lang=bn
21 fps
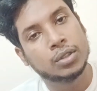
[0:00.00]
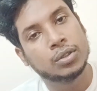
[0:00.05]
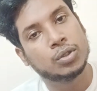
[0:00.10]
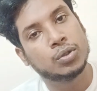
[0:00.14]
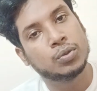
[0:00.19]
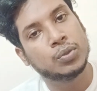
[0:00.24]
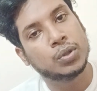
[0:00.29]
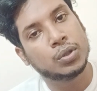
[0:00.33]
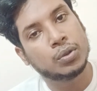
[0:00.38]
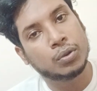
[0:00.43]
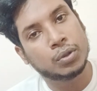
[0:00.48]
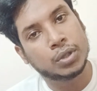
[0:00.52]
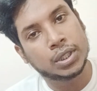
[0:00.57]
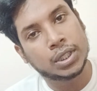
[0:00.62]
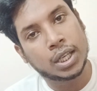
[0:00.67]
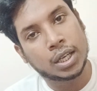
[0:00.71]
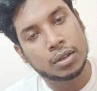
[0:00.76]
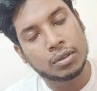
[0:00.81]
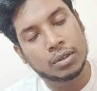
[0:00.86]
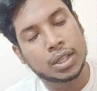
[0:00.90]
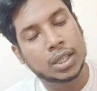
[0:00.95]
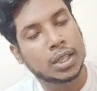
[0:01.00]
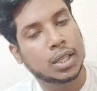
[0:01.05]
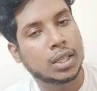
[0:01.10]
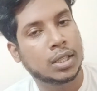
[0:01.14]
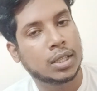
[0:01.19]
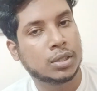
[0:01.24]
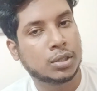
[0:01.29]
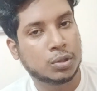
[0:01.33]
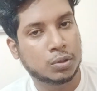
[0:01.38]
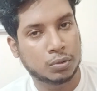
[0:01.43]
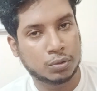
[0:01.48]
তুমি ওই ধারণাটা
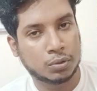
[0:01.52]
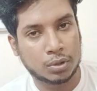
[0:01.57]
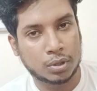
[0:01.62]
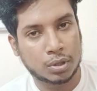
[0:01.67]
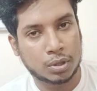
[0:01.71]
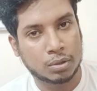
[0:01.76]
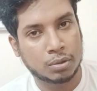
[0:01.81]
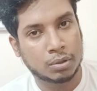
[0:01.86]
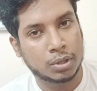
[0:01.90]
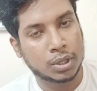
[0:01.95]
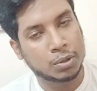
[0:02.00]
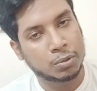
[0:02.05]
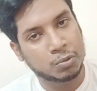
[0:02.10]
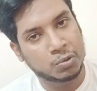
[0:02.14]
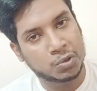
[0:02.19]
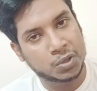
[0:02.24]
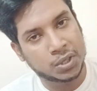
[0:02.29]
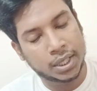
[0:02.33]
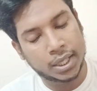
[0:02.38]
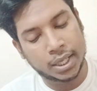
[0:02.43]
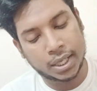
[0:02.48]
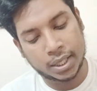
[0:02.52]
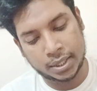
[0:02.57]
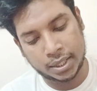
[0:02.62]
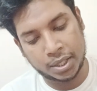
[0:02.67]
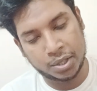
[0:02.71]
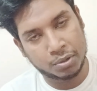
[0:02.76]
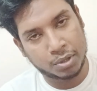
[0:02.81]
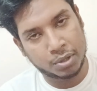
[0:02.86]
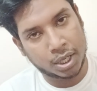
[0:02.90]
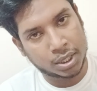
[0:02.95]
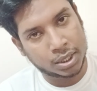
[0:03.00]
সুন্দর করে গুছিয়ে একটা
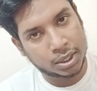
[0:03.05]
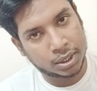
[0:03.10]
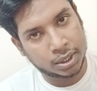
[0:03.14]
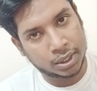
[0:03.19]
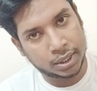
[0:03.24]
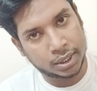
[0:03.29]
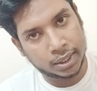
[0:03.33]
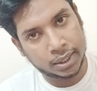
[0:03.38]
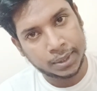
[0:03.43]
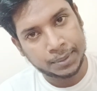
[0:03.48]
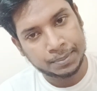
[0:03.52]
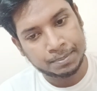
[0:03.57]
ইন্ট্রোডাকশান দিয়ে